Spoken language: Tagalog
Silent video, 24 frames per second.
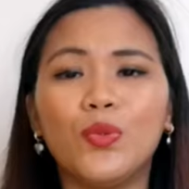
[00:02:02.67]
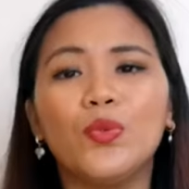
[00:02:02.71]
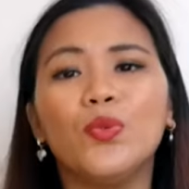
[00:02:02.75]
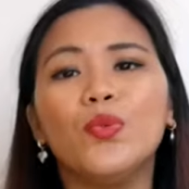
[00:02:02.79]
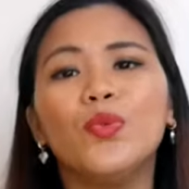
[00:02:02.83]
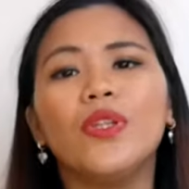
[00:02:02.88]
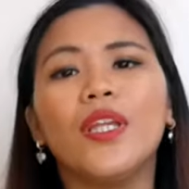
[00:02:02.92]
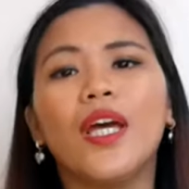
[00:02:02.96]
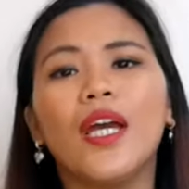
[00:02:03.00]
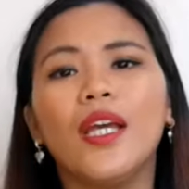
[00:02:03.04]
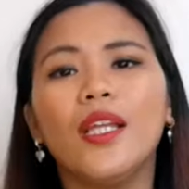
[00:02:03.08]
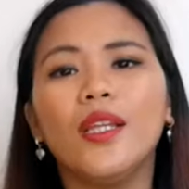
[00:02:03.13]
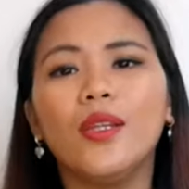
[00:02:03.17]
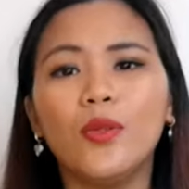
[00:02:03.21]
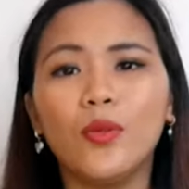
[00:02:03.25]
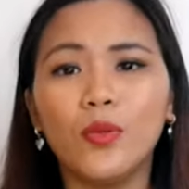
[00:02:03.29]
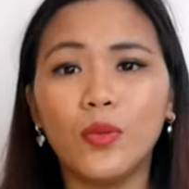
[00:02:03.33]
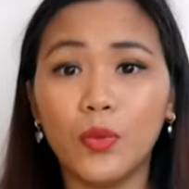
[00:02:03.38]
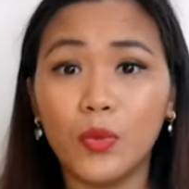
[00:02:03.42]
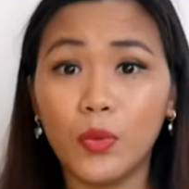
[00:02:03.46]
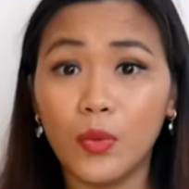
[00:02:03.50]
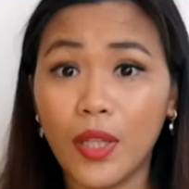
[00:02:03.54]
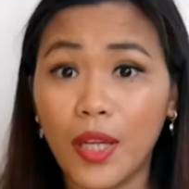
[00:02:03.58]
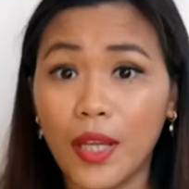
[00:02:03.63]
2.9 to
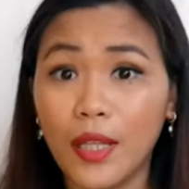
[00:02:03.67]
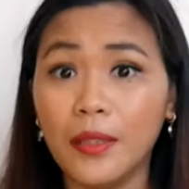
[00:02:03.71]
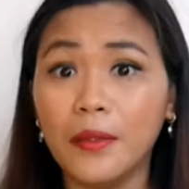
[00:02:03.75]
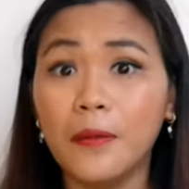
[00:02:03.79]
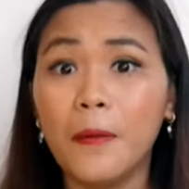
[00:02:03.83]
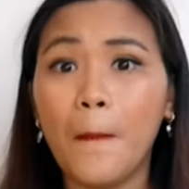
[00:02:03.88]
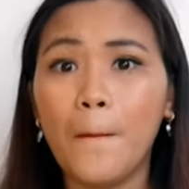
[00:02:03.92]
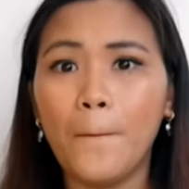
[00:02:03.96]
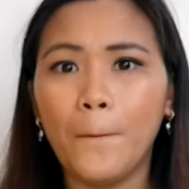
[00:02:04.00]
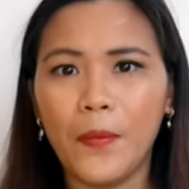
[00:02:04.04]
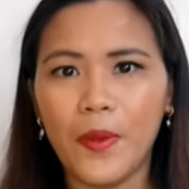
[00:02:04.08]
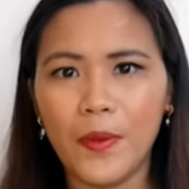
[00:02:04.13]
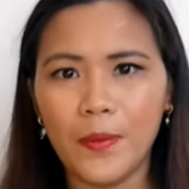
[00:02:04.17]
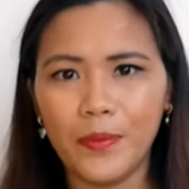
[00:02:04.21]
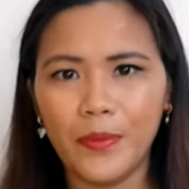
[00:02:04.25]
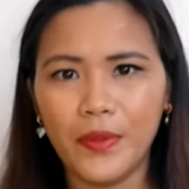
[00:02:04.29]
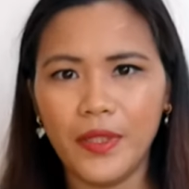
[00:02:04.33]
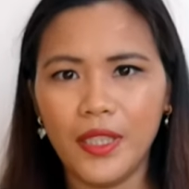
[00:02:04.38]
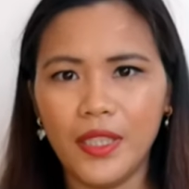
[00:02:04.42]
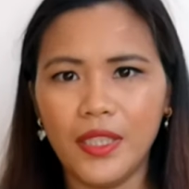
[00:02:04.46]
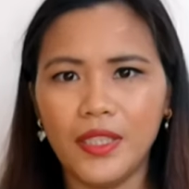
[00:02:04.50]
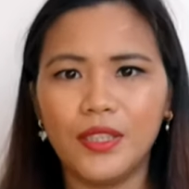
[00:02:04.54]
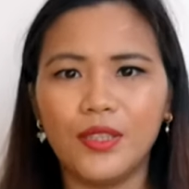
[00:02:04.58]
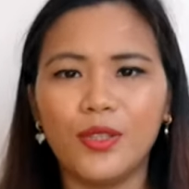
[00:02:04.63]
2.9
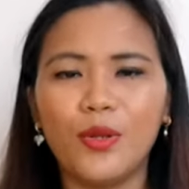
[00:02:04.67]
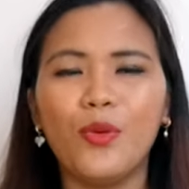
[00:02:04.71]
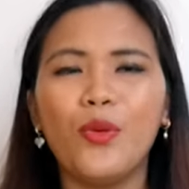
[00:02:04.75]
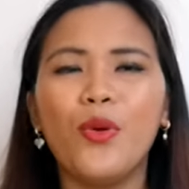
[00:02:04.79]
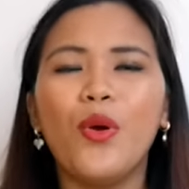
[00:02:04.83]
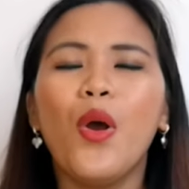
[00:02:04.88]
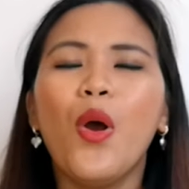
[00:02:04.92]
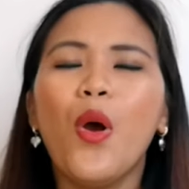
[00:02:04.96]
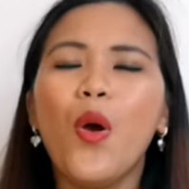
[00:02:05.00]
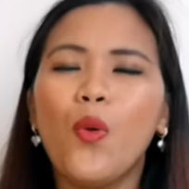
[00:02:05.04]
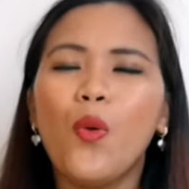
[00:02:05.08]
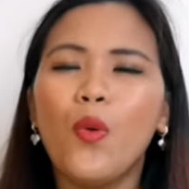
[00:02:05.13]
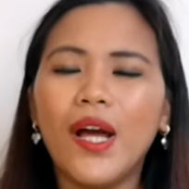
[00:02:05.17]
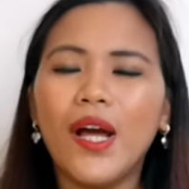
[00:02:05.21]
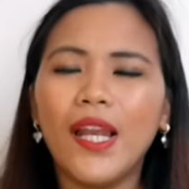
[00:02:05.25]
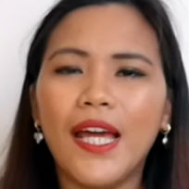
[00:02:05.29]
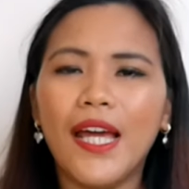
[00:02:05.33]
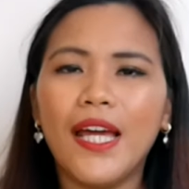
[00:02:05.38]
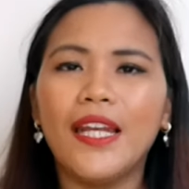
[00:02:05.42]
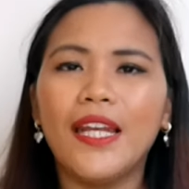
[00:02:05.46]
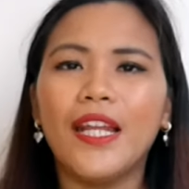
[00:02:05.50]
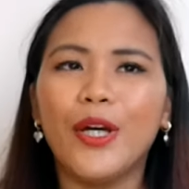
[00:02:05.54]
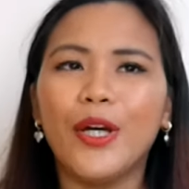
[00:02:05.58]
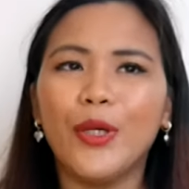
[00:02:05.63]
650. So,
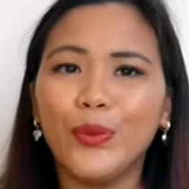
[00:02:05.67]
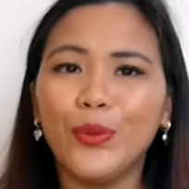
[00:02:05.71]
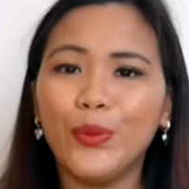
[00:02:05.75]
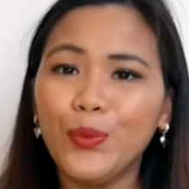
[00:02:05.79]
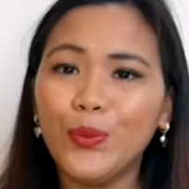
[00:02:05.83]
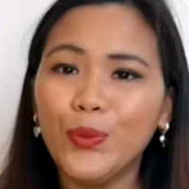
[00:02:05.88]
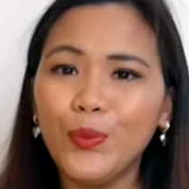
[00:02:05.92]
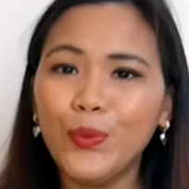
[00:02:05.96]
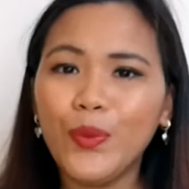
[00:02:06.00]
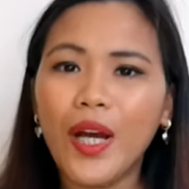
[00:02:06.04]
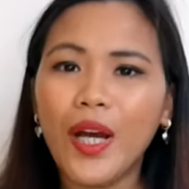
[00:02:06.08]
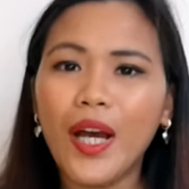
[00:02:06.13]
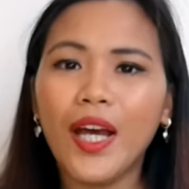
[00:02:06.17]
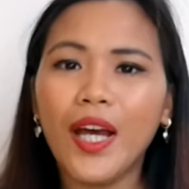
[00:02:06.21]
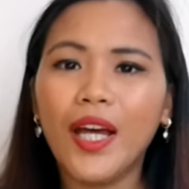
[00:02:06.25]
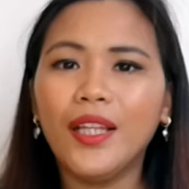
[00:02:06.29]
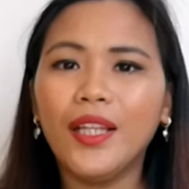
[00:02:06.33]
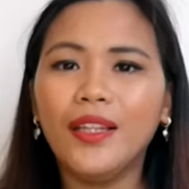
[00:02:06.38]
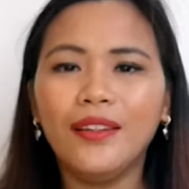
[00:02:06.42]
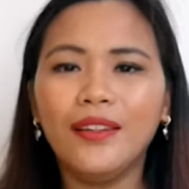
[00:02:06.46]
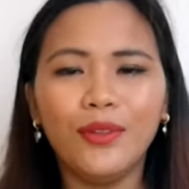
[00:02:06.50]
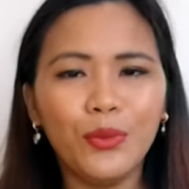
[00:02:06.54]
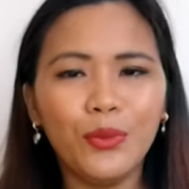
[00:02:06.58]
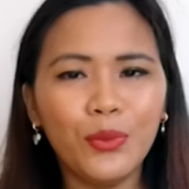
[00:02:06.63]
wala nang
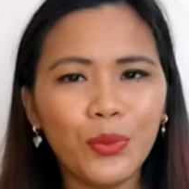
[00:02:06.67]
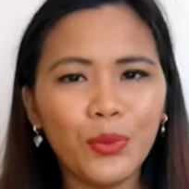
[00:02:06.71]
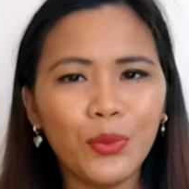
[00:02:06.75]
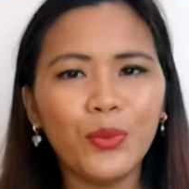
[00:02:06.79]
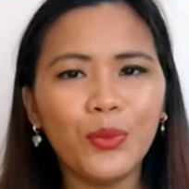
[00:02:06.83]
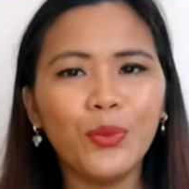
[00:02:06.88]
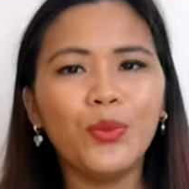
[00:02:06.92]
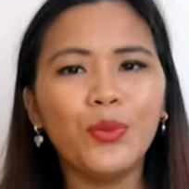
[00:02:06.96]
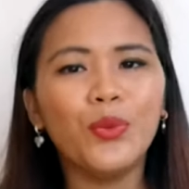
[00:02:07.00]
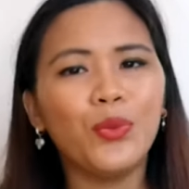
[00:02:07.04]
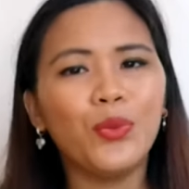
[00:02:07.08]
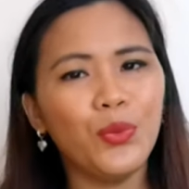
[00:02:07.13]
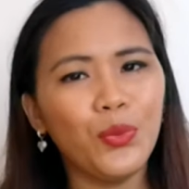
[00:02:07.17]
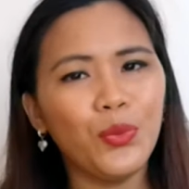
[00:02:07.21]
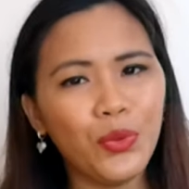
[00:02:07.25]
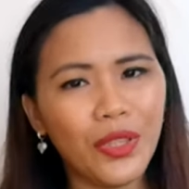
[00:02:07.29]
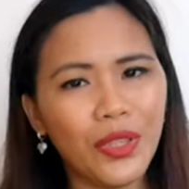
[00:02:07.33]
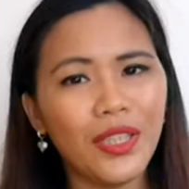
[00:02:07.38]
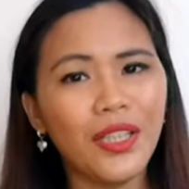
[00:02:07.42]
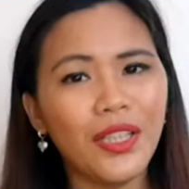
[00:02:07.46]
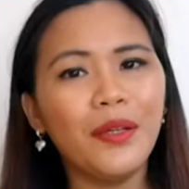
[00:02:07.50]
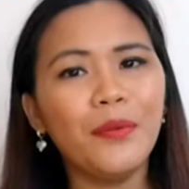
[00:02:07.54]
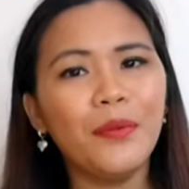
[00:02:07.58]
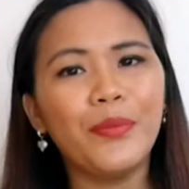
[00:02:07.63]
2.1, 2.2,
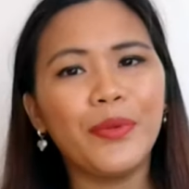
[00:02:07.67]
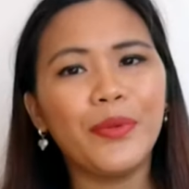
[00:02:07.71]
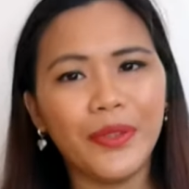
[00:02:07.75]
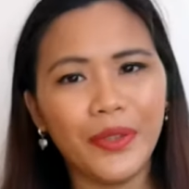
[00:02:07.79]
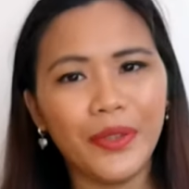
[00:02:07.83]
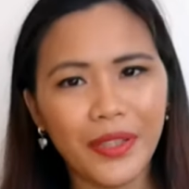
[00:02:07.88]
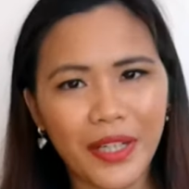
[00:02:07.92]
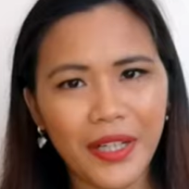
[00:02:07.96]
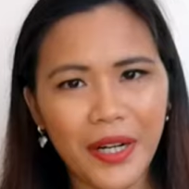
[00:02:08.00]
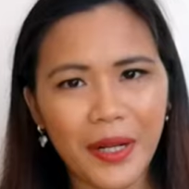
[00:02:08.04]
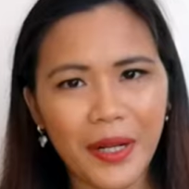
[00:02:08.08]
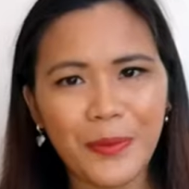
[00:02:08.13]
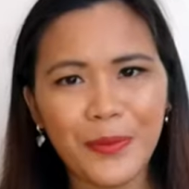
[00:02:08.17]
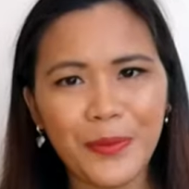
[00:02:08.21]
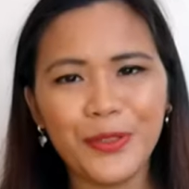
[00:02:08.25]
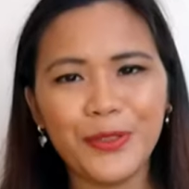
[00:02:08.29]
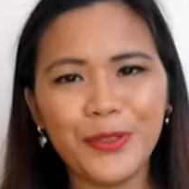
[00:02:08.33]
2.3 per gram.